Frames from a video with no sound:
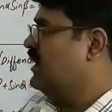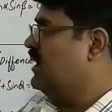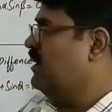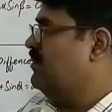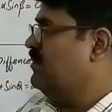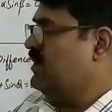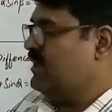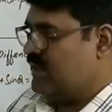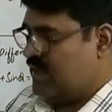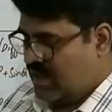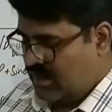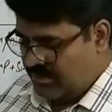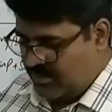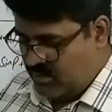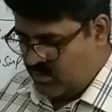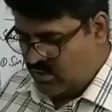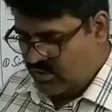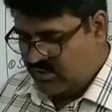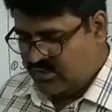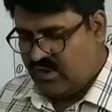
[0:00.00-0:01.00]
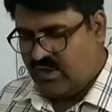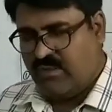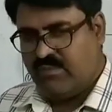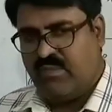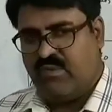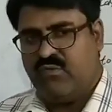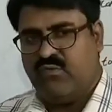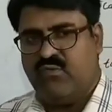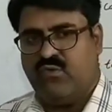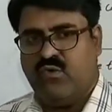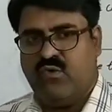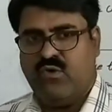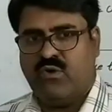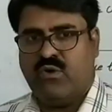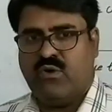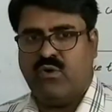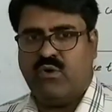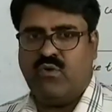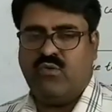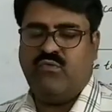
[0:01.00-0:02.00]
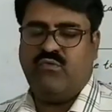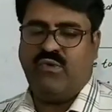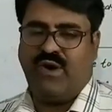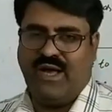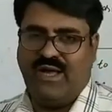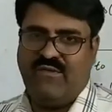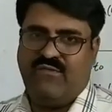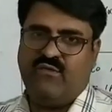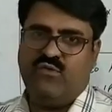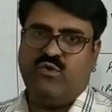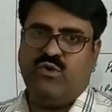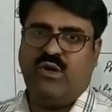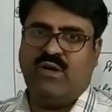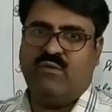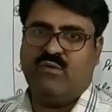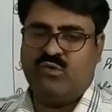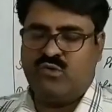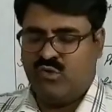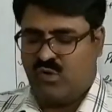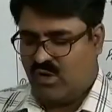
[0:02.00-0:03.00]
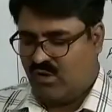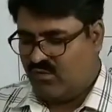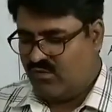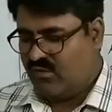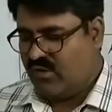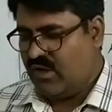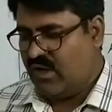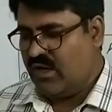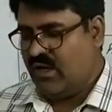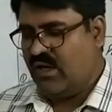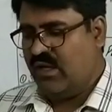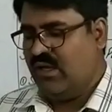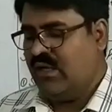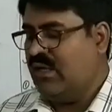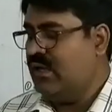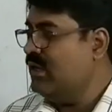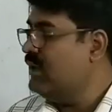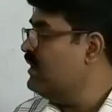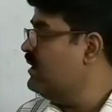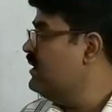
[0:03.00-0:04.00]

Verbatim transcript: हमने यहाँ पे क्वेश्चन नंबर फोर और फाइव जो है वो सॉल्व करने हैं